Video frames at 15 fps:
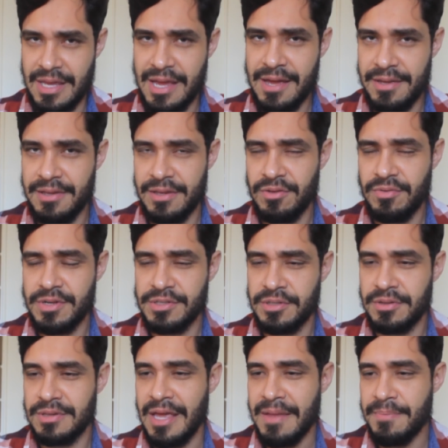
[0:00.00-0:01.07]
tá? No
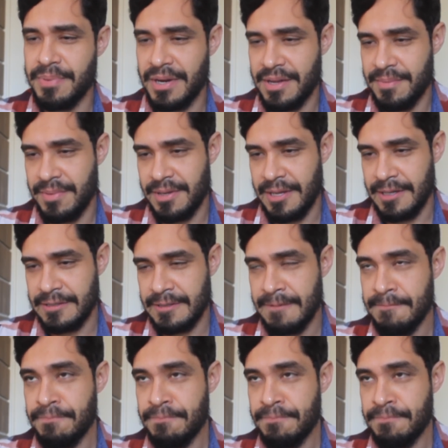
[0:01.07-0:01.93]
quesito da empregabilidade.